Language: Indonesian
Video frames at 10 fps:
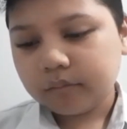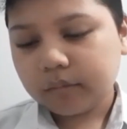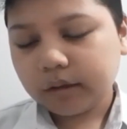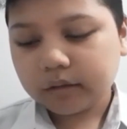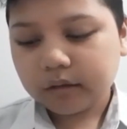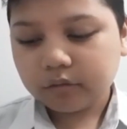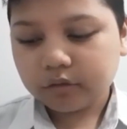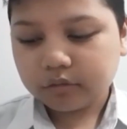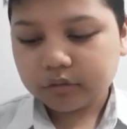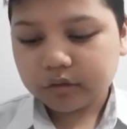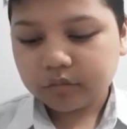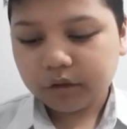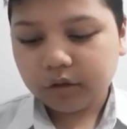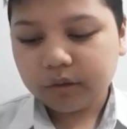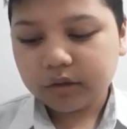Mereka takut sukses.
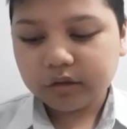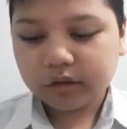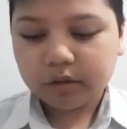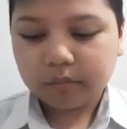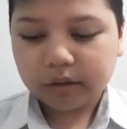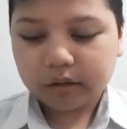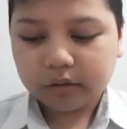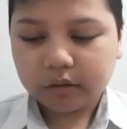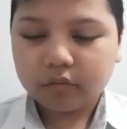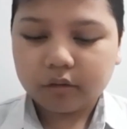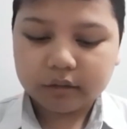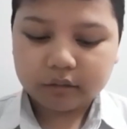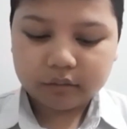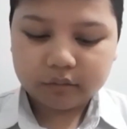Bagaimana jika yang mereka lakukan